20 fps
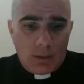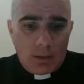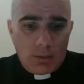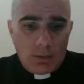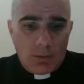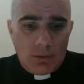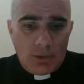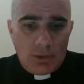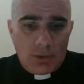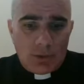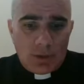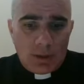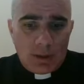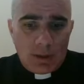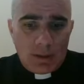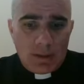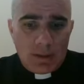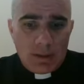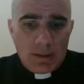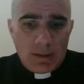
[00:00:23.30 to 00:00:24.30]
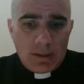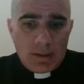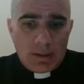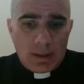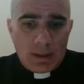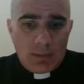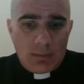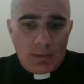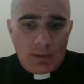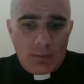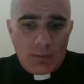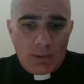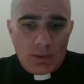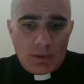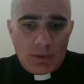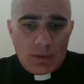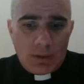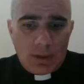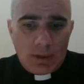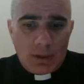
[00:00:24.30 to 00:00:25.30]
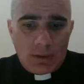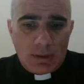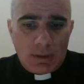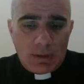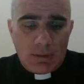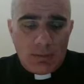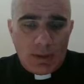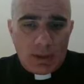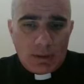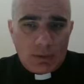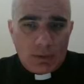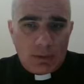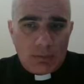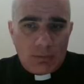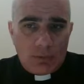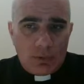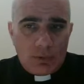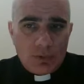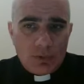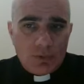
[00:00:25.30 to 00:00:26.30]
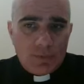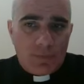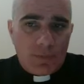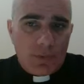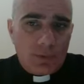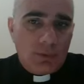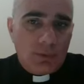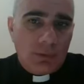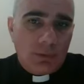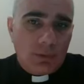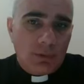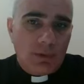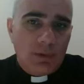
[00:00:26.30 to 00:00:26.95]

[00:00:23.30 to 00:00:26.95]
Dzisiaj zajmiemy się tematem rozwoju